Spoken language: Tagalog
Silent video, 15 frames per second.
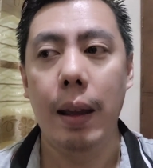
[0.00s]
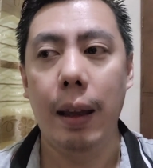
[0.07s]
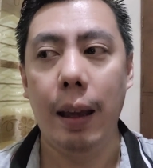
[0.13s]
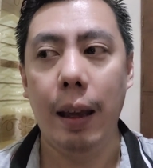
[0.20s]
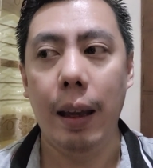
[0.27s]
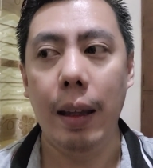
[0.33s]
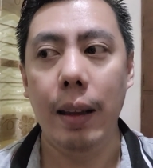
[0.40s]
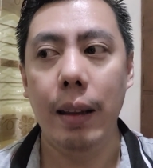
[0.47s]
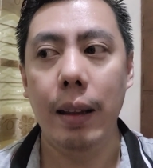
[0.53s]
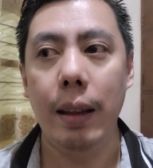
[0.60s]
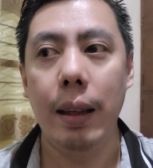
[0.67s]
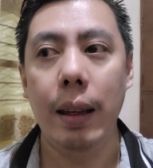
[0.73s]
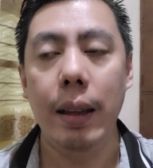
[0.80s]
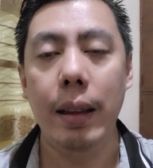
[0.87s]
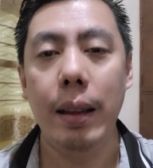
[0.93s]
and
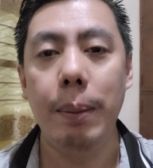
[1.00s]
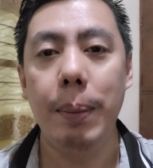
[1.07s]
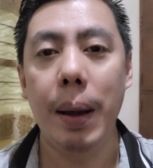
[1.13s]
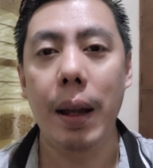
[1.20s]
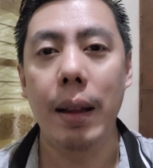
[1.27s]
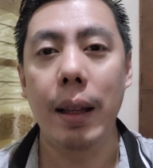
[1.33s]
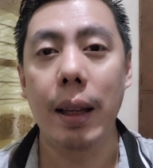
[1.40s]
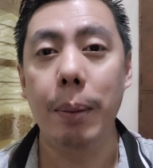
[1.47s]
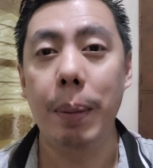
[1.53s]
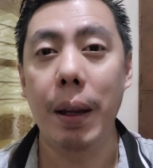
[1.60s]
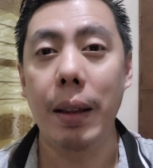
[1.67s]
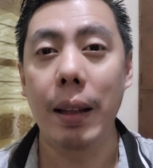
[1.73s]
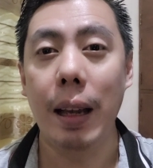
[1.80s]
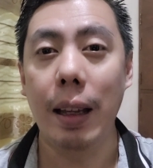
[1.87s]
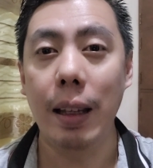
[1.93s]
hindi pa
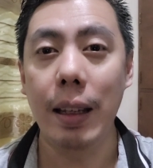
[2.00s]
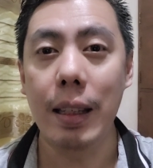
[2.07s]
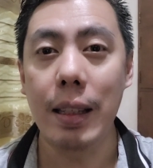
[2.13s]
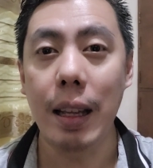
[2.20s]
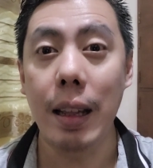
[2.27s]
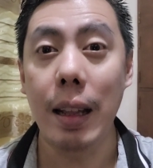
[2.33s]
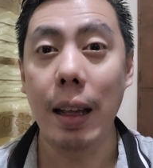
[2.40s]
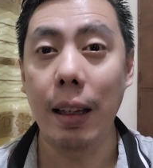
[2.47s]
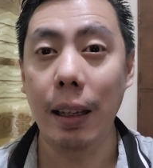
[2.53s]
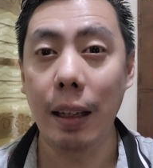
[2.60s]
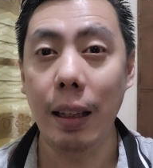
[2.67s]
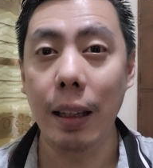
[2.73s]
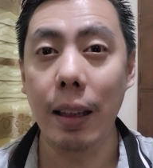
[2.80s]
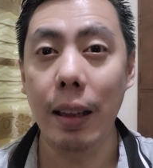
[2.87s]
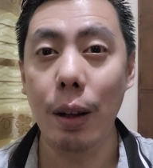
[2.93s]
nakipagtagisan ng
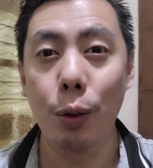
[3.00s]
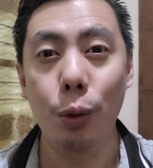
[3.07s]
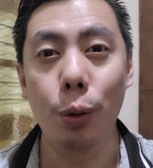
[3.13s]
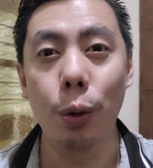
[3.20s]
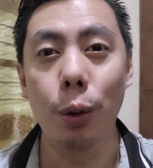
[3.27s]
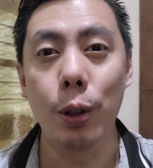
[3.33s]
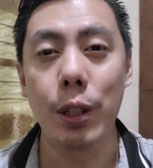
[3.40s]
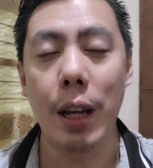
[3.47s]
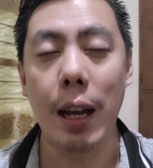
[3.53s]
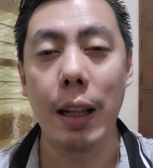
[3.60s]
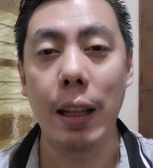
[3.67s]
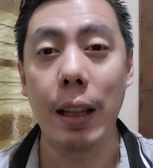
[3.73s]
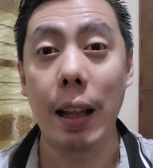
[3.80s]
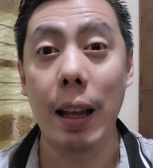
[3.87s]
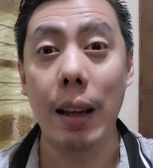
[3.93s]
init ng ulo sa
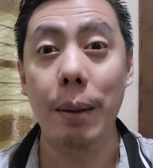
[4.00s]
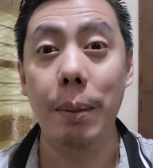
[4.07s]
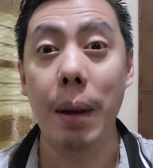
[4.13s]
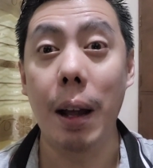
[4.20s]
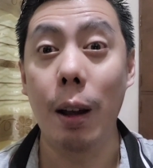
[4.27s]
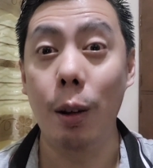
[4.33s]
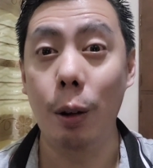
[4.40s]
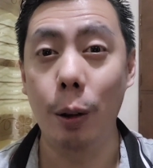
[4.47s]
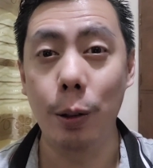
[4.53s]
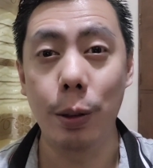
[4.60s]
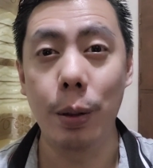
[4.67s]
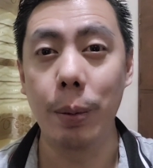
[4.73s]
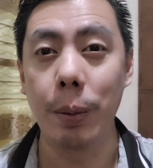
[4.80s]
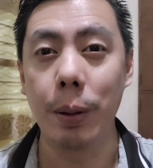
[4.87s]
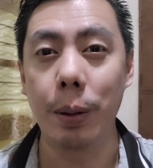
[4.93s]
kanilang mga
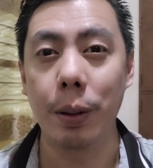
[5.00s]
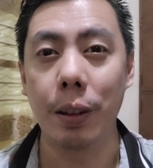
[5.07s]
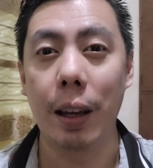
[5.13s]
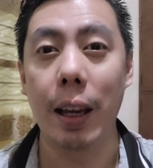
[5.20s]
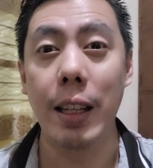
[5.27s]
customer.